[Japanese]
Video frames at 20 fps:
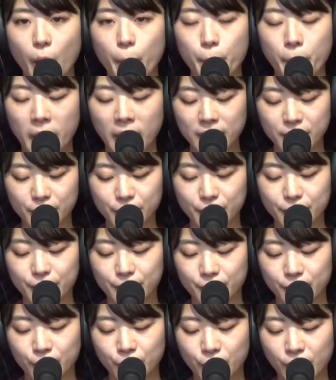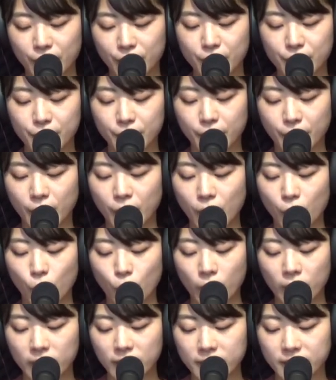まずその歴史から
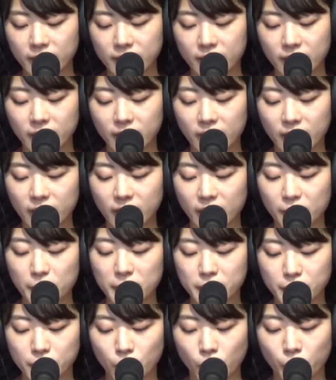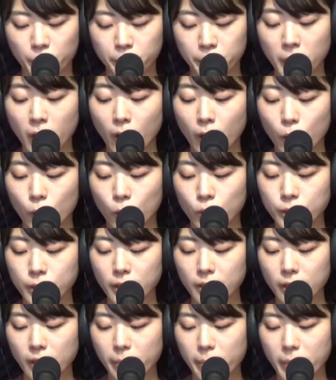お話しさせていただきますと
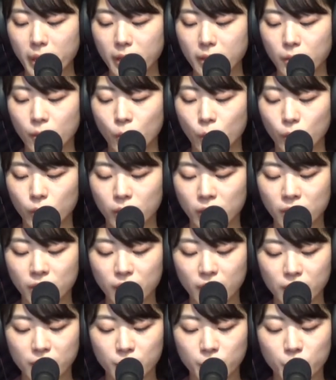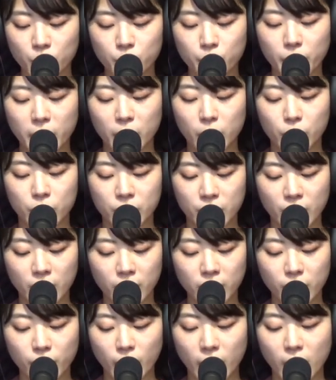5,000年前のインダス文明の時
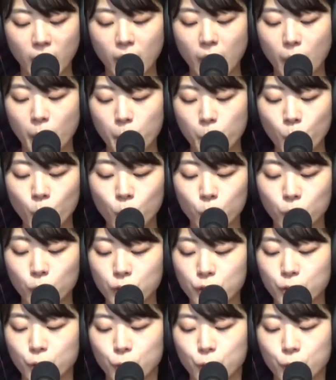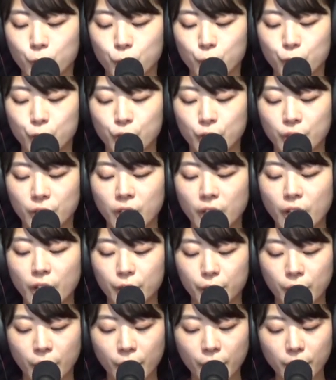代にはもう都市の中心に
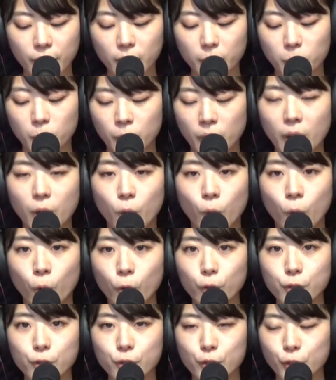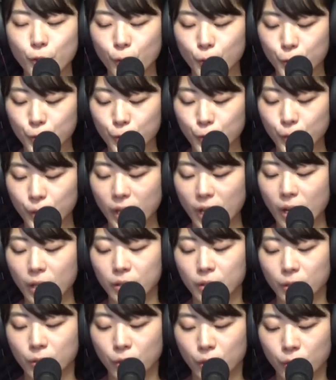大規模な公衆浴場が
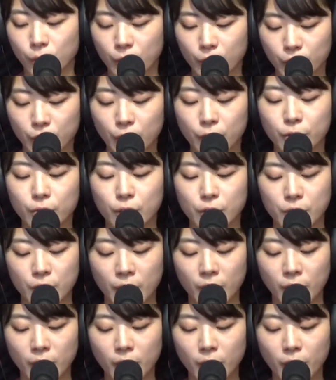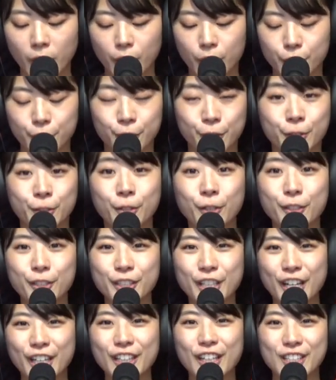あったと言われているんですねすご
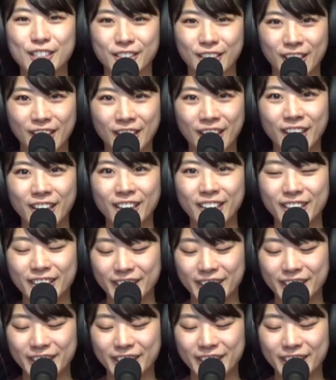くないですか